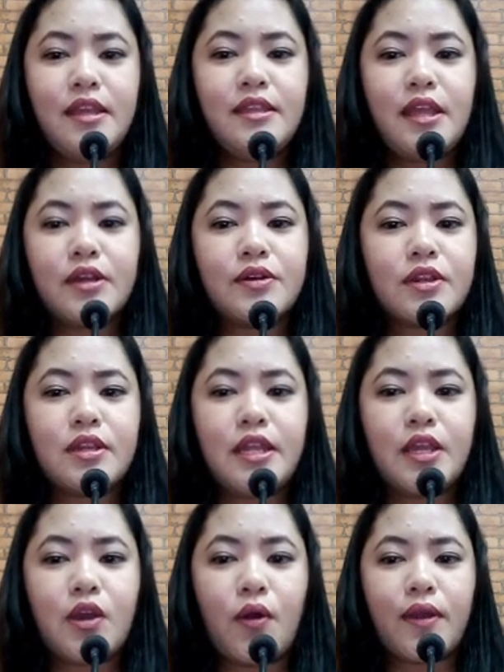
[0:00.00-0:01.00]
ยิ่งในกร
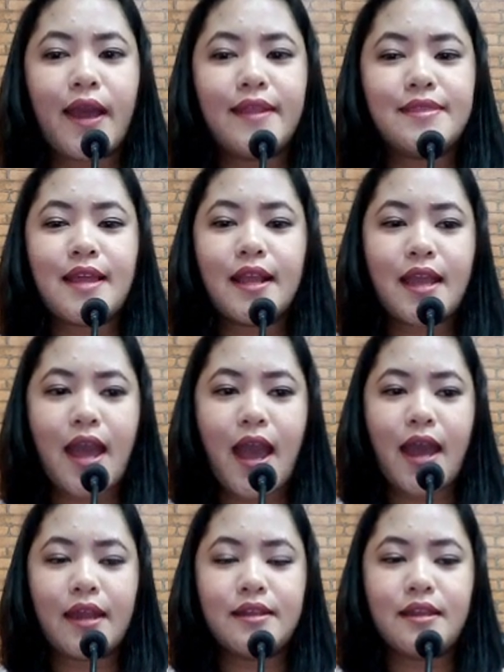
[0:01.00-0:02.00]
ณีของการตั้งค
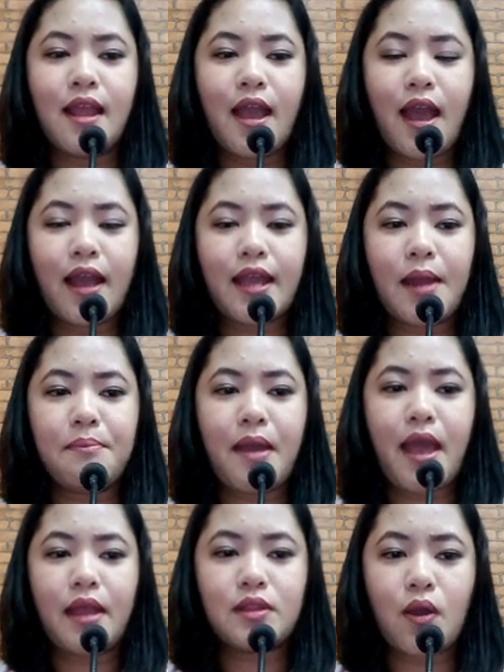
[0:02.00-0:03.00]
รรภ์อาการ
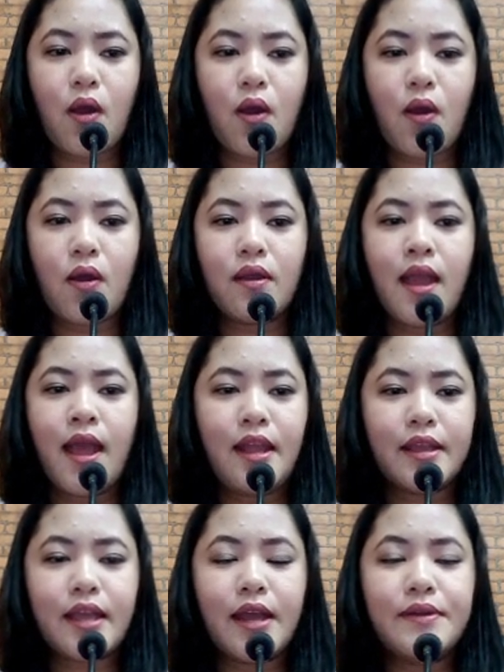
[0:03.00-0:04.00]
แพ้ท้อง
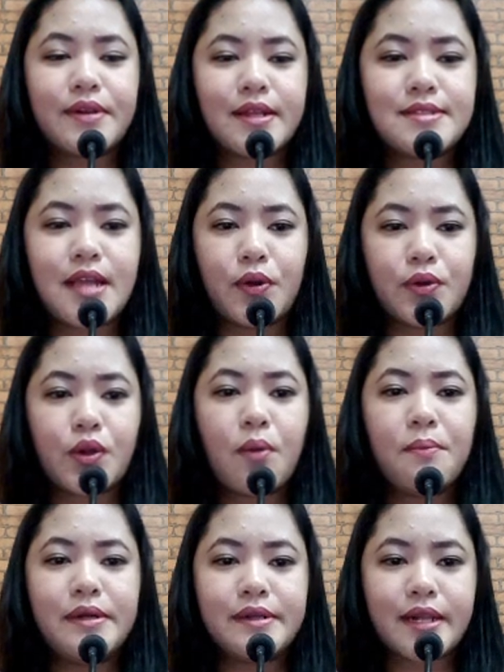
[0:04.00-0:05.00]
และการรักษาโรค
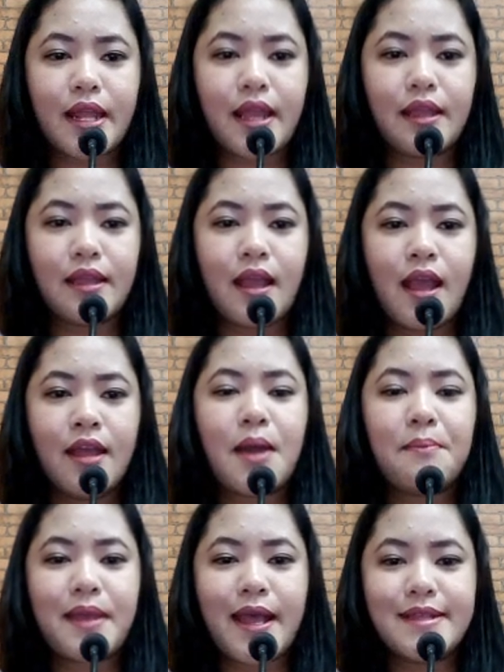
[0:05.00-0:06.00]
มะเร็งตา
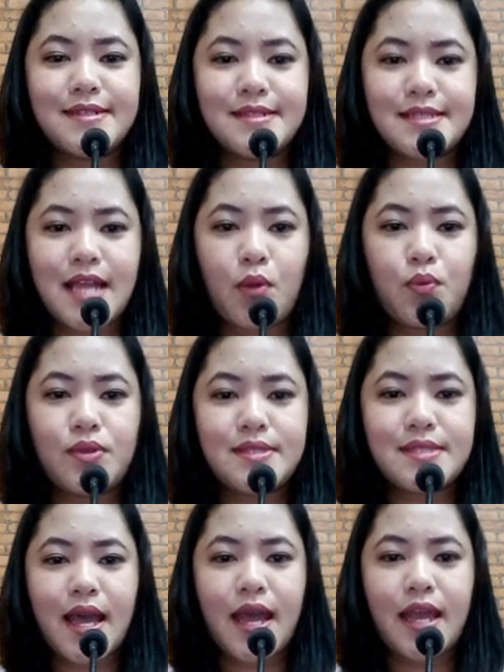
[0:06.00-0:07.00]
มการศึกษาวิ
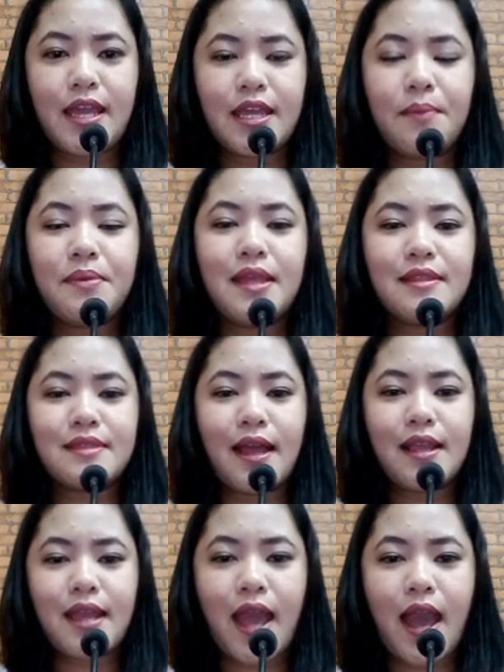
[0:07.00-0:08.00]
จัยกับหญิง
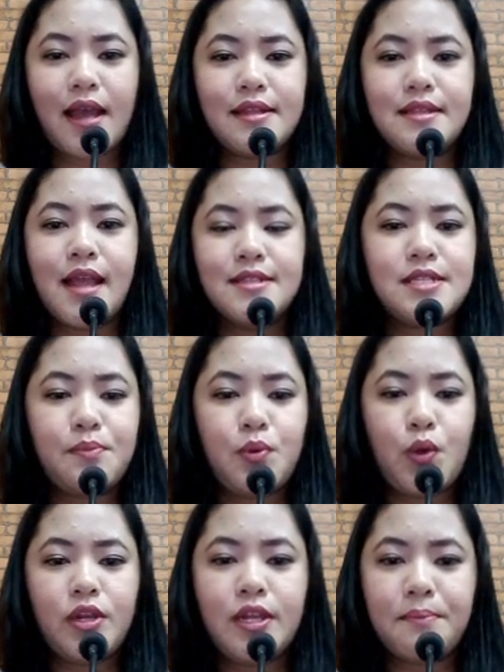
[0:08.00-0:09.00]
ตั้งครรภ์จำน
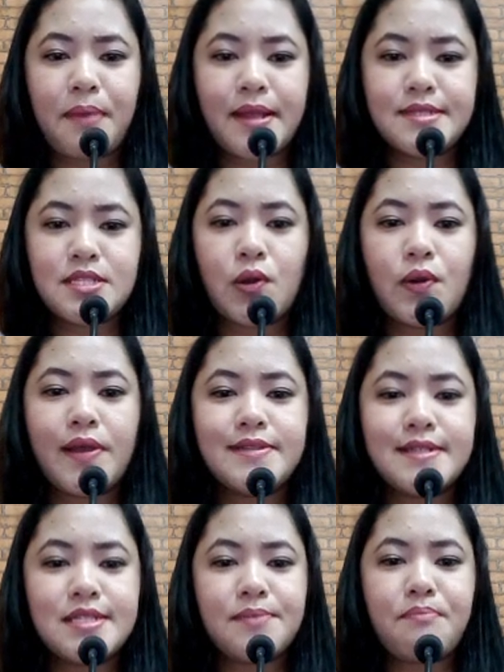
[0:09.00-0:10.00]
วน หนึ่งพันสองร้อย
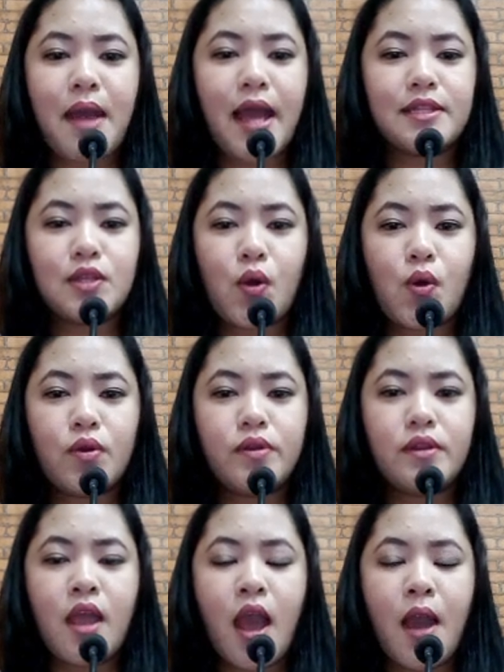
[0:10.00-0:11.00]
เจ็ดสิบแปด คน
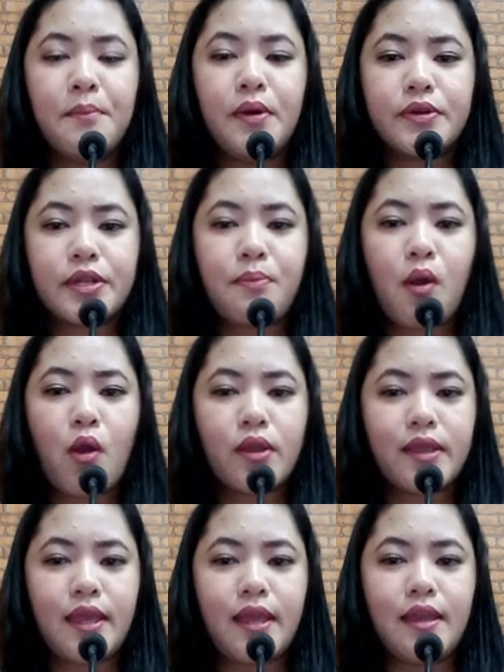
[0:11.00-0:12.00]
บริโภค
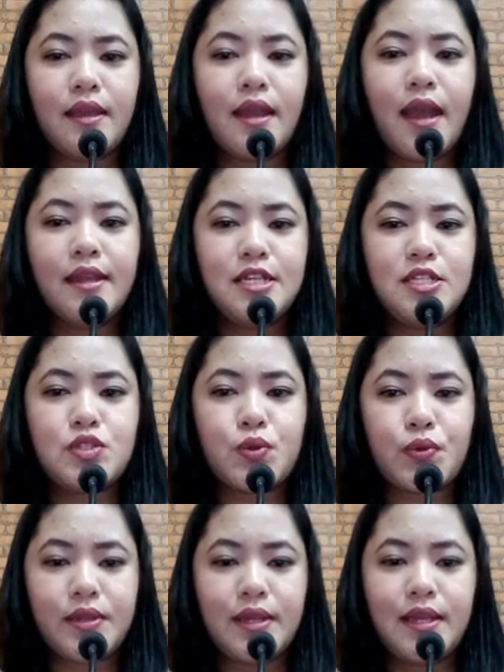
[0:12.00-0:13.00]
ขิง หนึ่งจุ
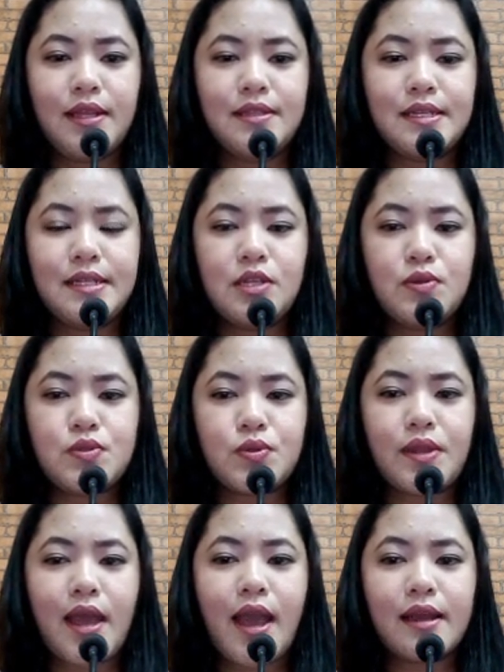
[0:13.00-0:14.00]
ดหนึ่ง ถึง หนึ่งจุ
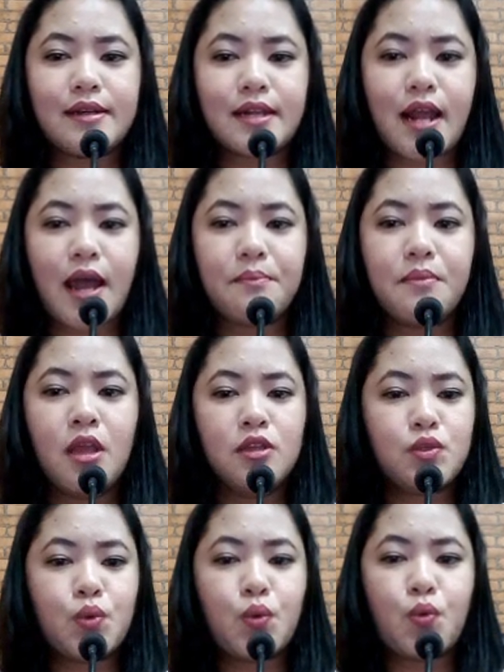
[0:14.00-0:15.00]
ดห้า กรัม
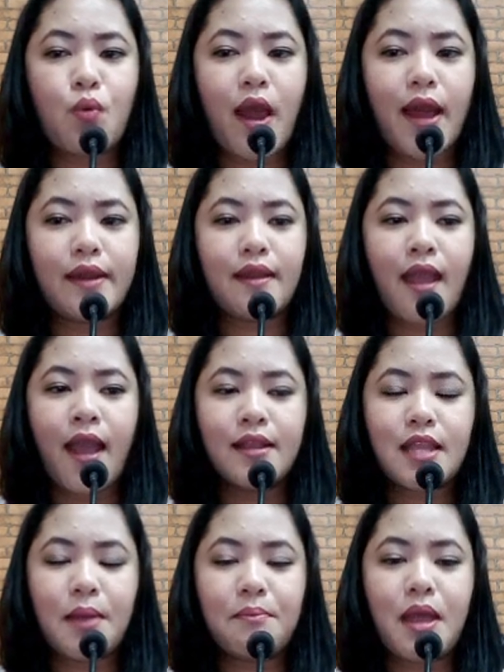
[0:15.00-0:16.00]
ทุกวัน
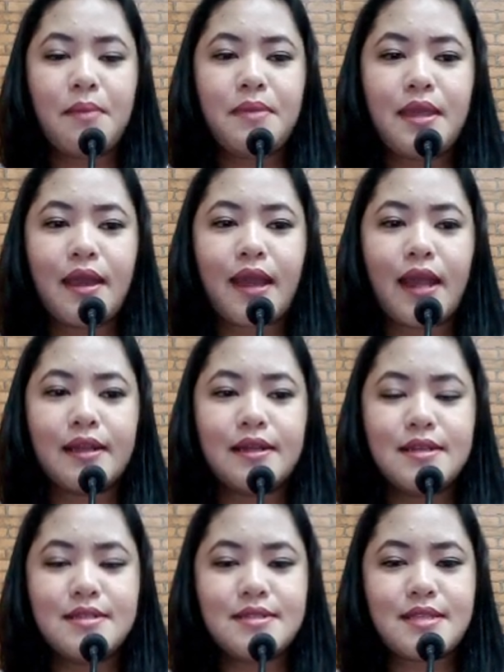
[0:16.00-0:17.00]
ทำให้มีอาการค
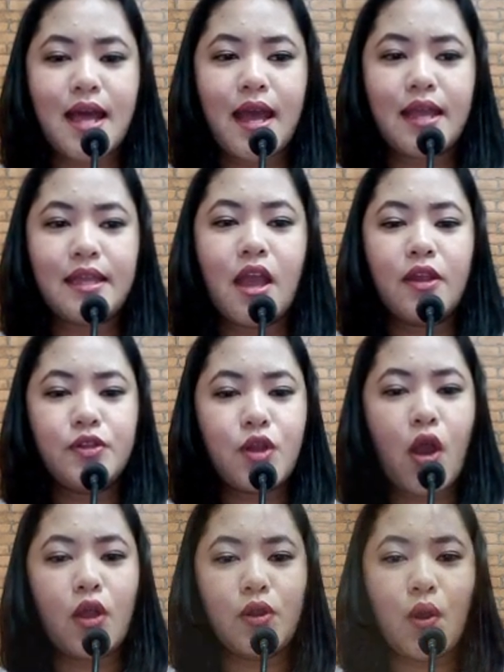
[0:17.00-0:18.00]
ลื่นไส้
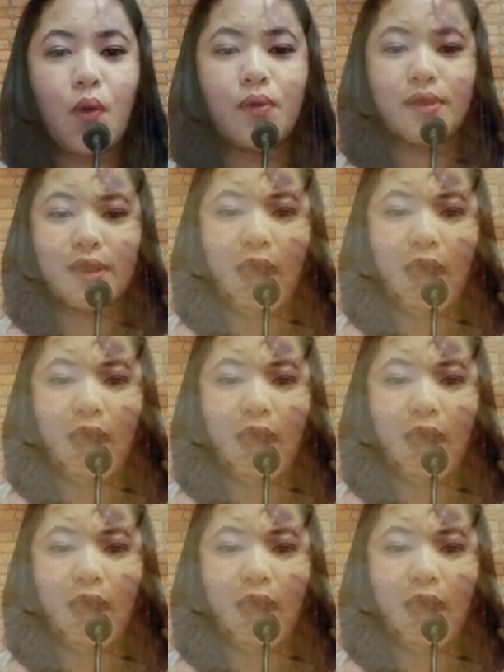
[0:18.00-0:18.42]
น้อยลง